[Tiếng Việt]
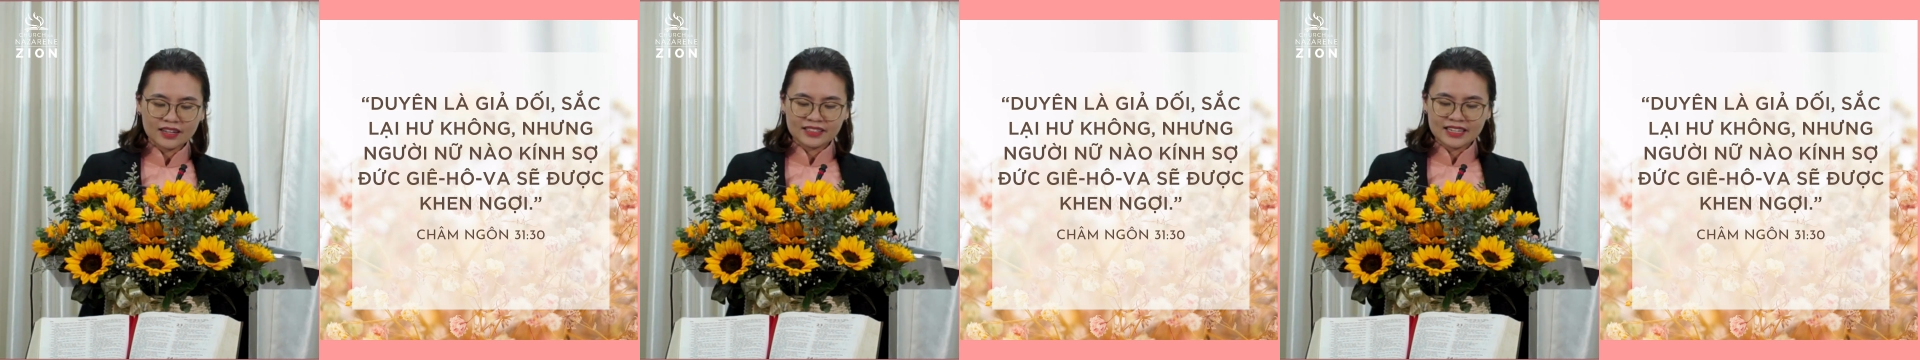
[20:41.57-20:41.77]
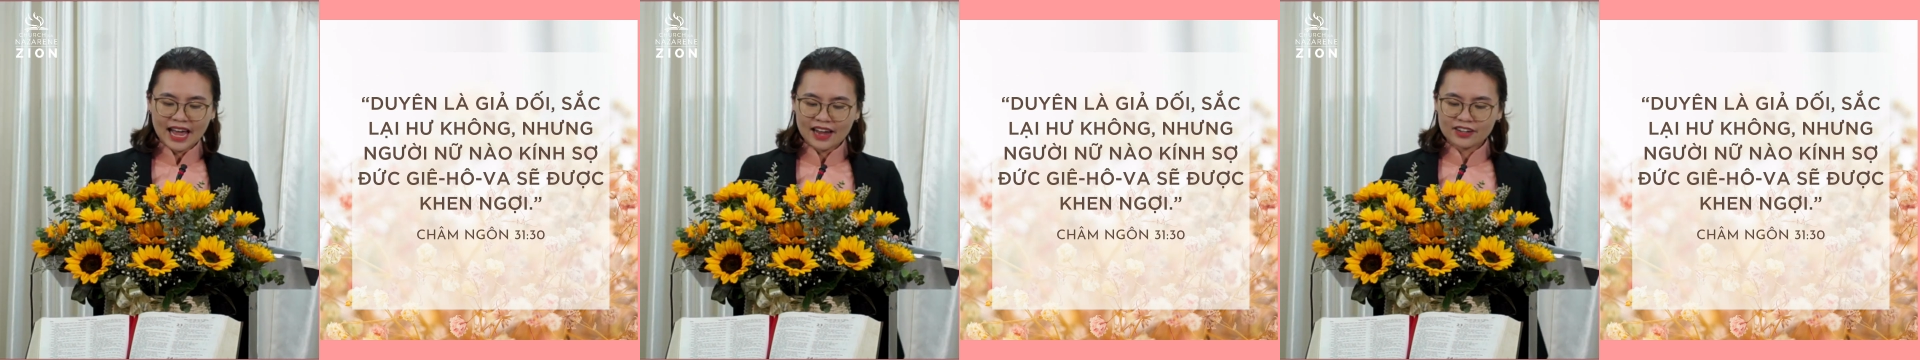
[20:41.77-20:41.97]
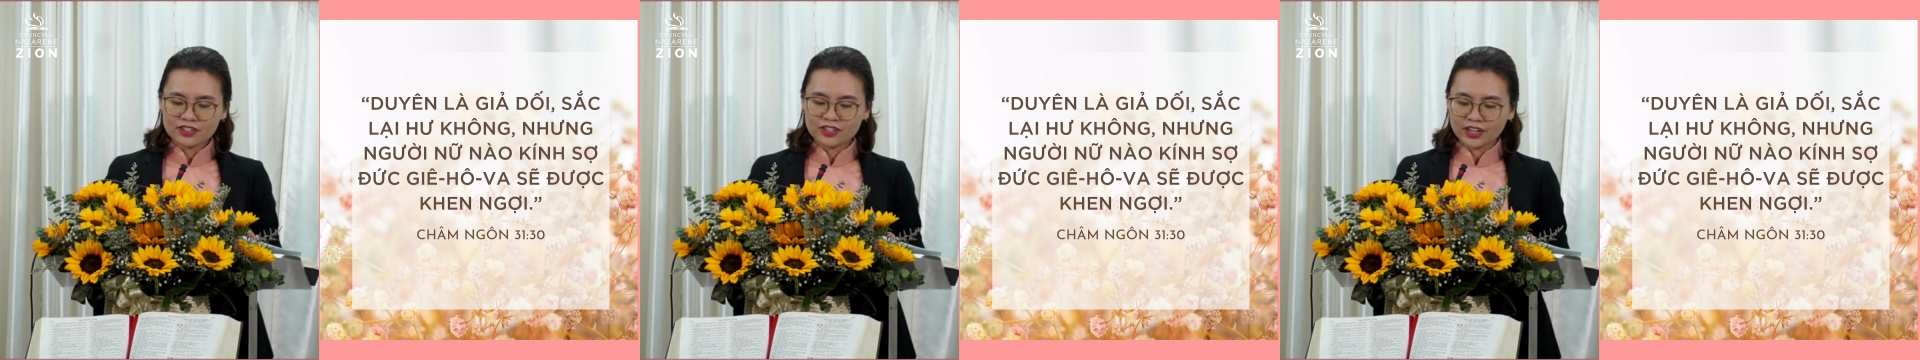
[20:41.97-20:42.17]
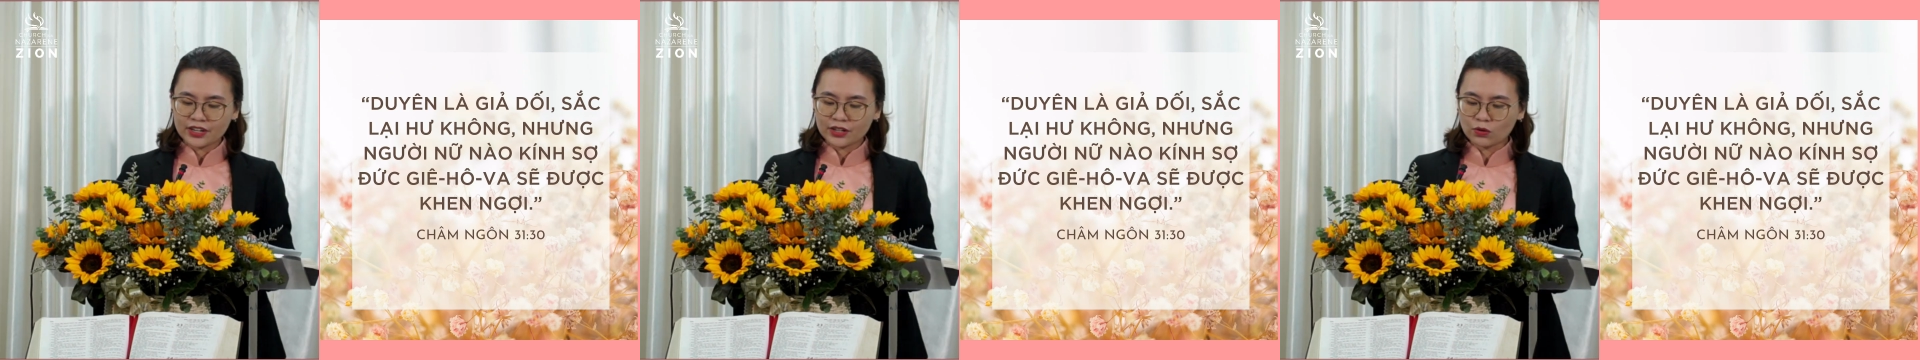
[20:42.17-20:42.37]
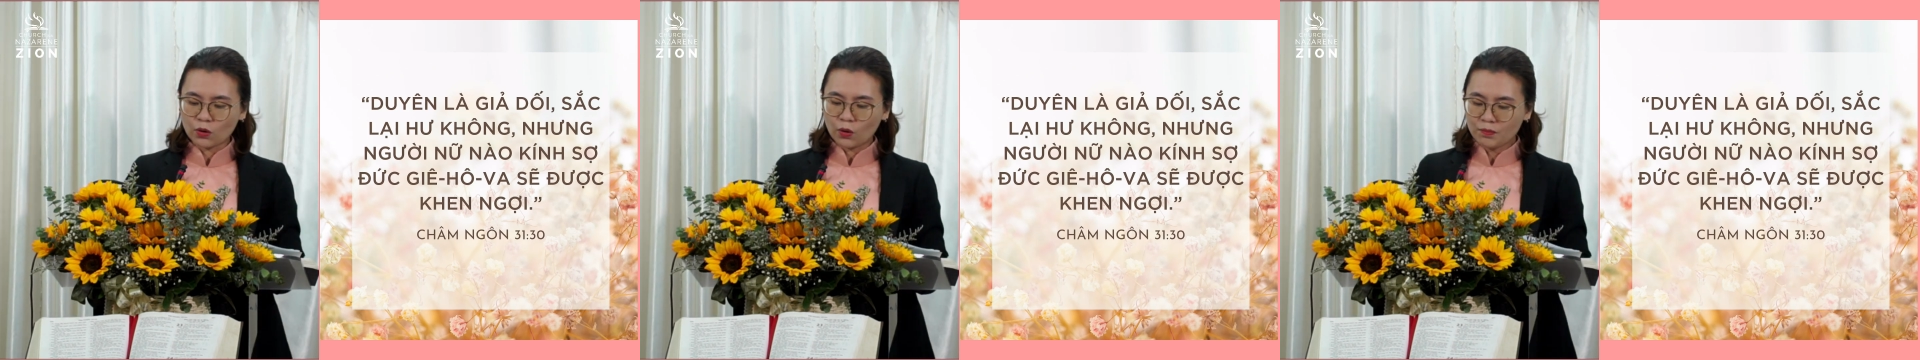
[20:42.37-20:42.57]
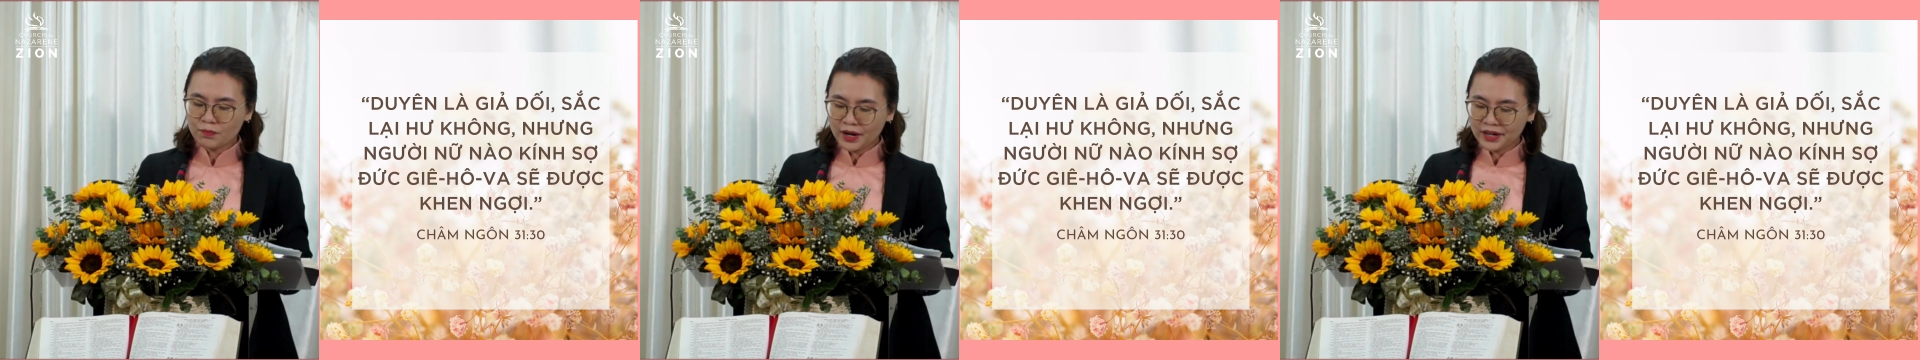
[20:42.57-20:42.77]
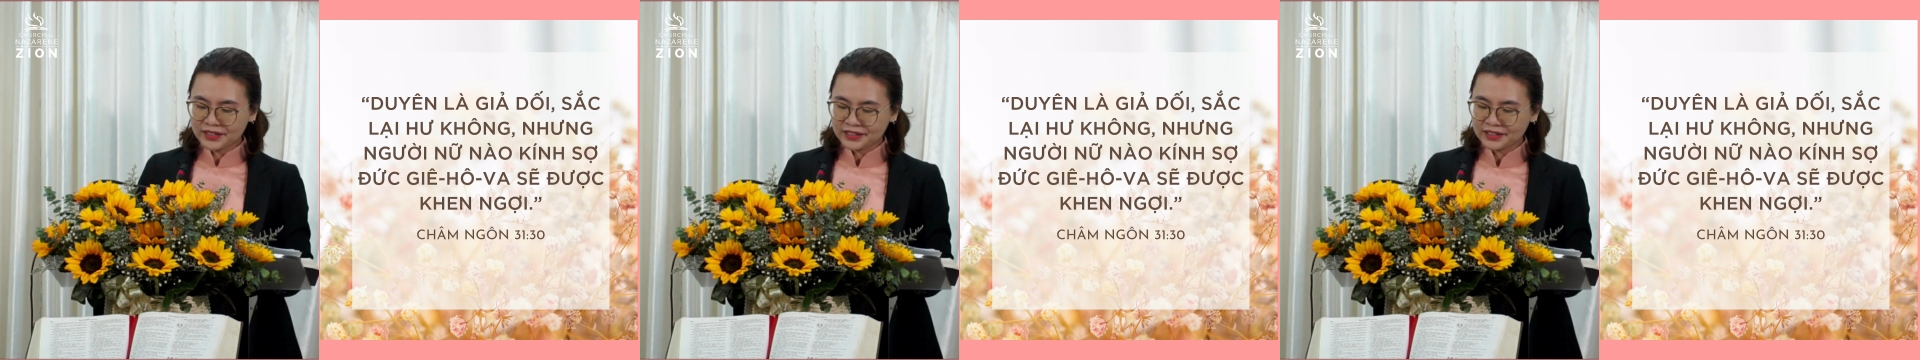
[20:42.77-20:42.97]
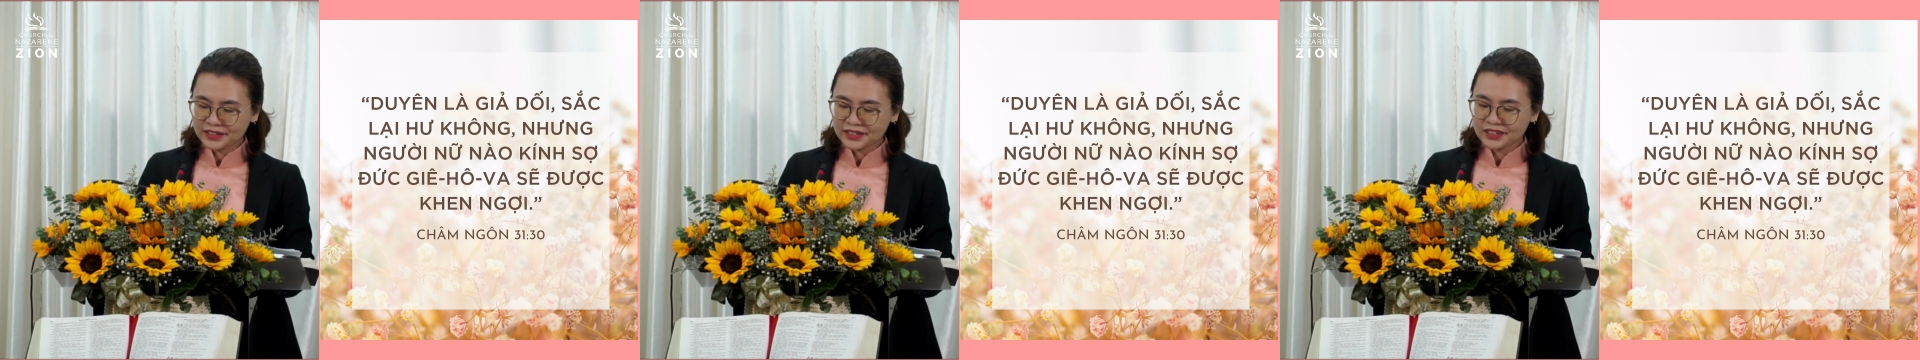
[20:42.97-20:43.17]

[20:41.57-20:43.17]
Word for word: giá trị của mình